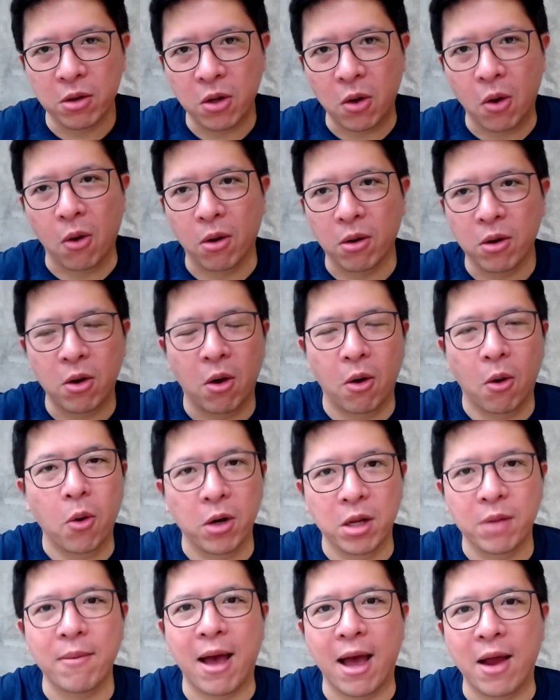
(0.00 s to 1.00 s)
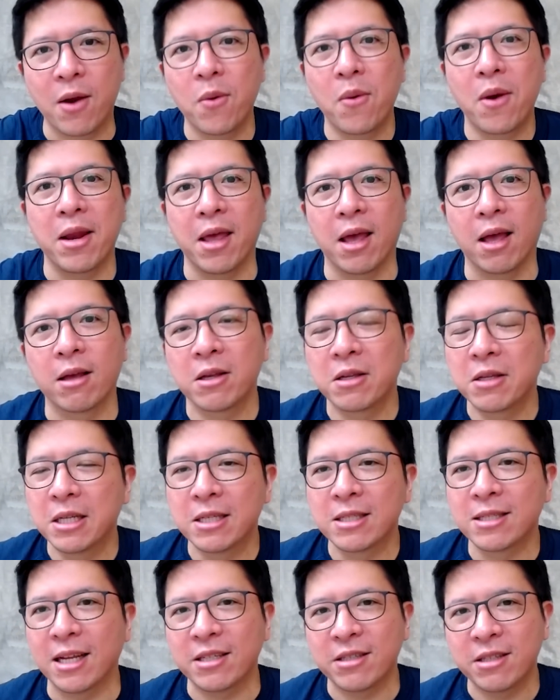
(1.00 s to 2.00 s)
ของของคนที่มาด้วยเนี่ย
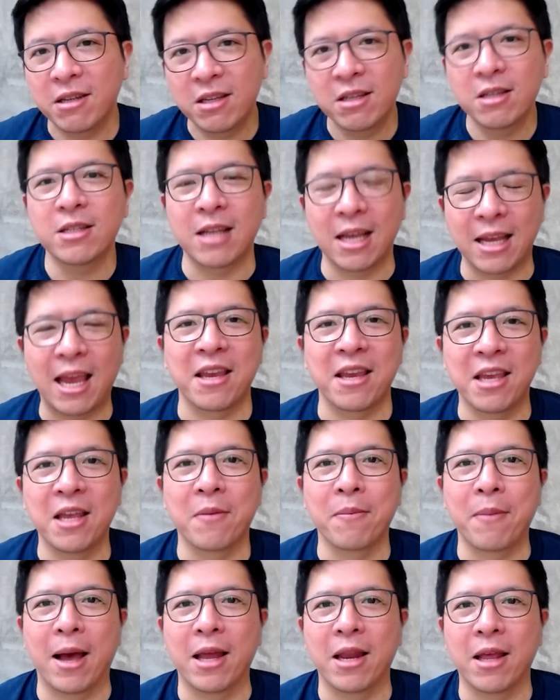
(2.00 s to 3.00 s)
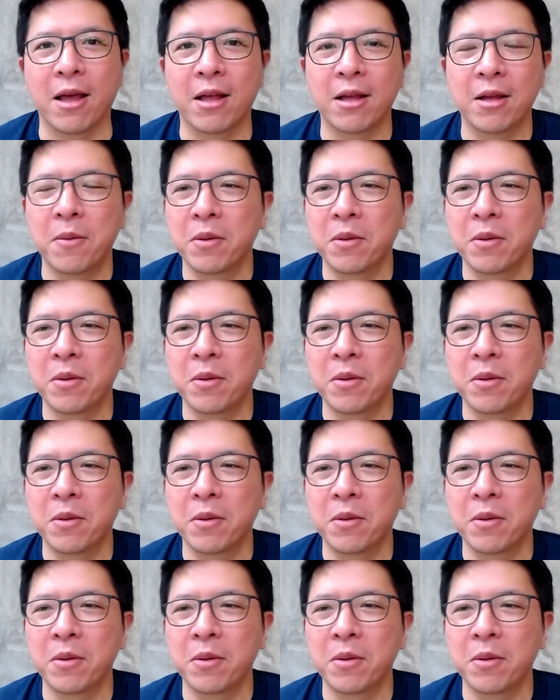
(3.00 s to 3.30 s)
ใส่เสื้อยืดกางเกงยีนไปเนี่ย